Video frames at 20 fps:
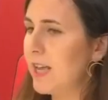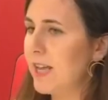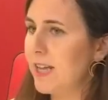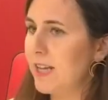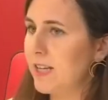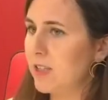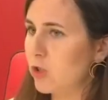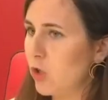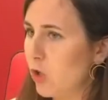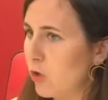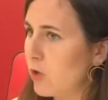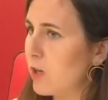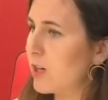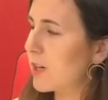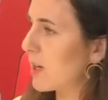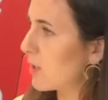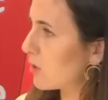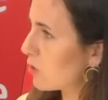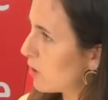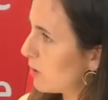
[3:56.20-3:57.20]
todo el
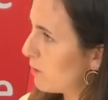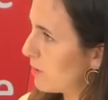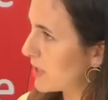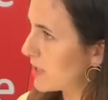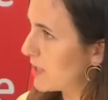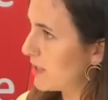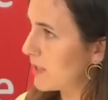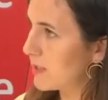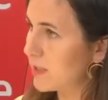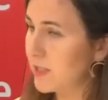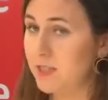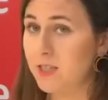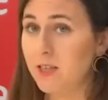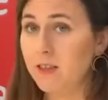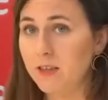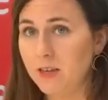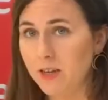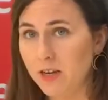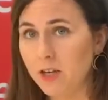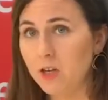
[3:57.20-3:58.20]
rato el presidente se
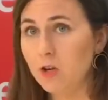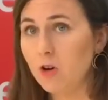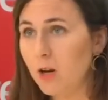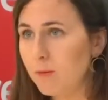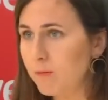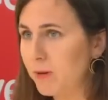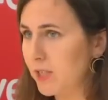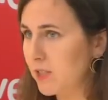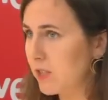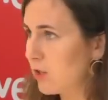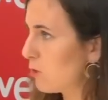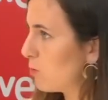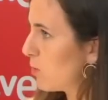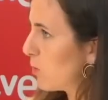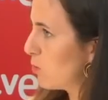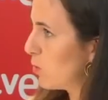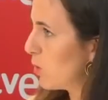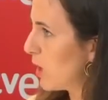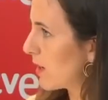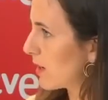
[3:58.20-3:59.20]
dirigió al Partido
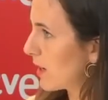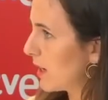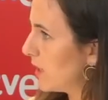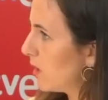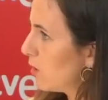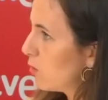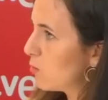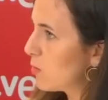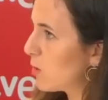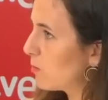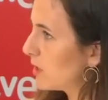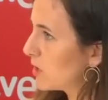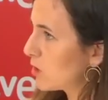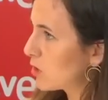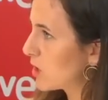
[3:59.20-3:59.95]
Popular. En ningún momento se